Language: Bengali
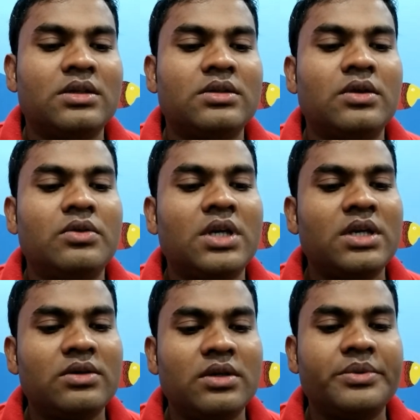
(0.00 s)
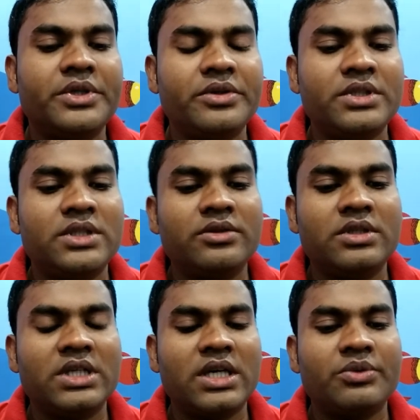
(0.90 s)
তো ওনার এগুলা ভিডিও টিডিও
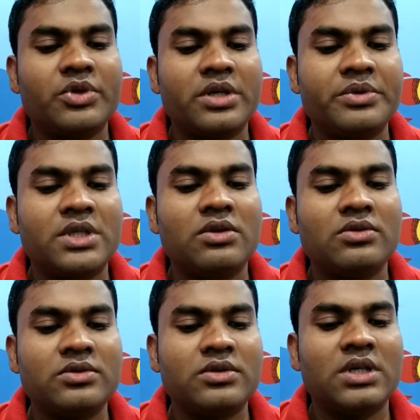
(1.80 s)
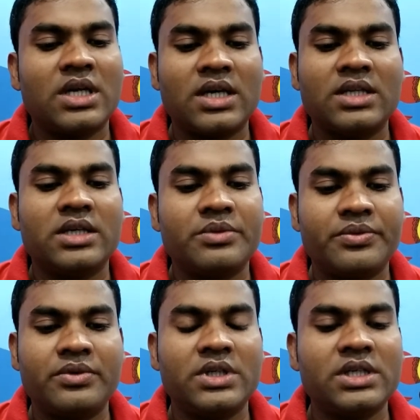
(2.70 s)
দেখার পরে আমি ডাউনলোড করে রাখা দিই আমার
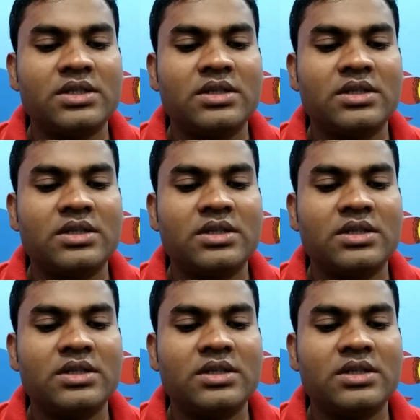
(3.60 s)
ফোনে